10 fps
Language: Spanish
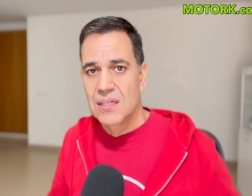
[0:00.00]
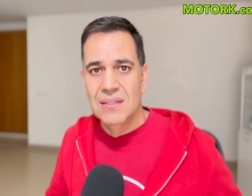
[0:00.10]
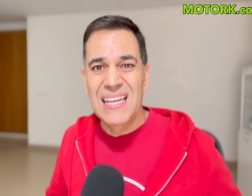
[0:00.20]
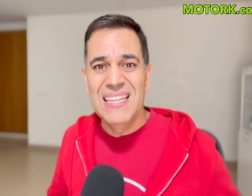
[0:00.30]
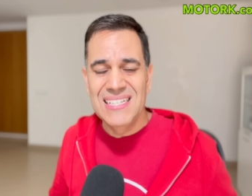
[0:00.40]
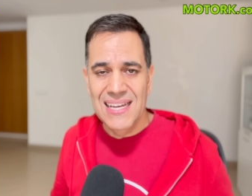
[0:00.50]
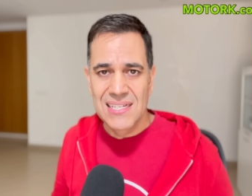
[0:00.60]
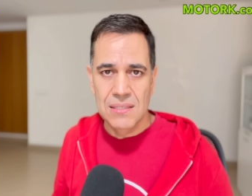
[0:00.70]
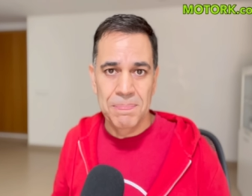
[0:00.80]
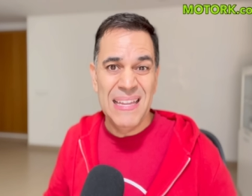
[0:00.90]

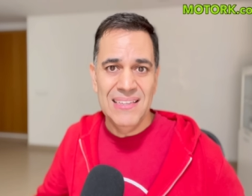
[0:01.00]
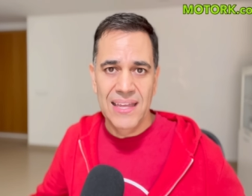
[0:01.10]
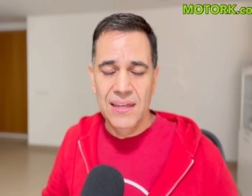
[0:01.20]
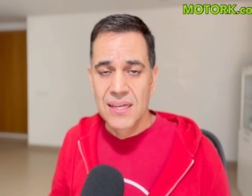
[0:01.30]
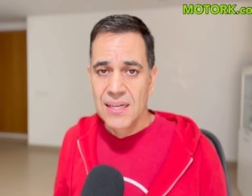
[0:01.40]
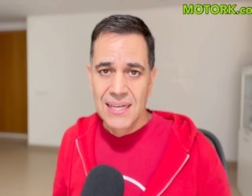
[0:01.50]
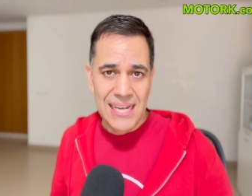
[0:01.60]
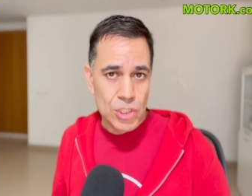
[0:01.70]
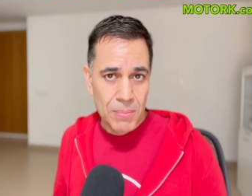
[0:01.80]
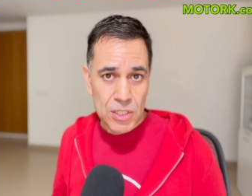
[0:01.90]
16, 20,
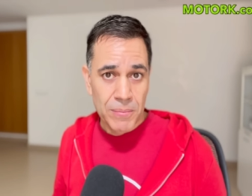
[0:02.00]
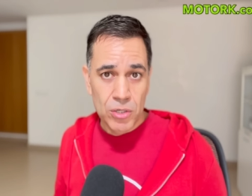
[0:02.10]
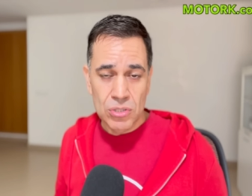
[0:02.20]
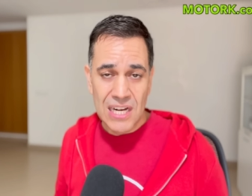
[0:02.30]
que son más o menos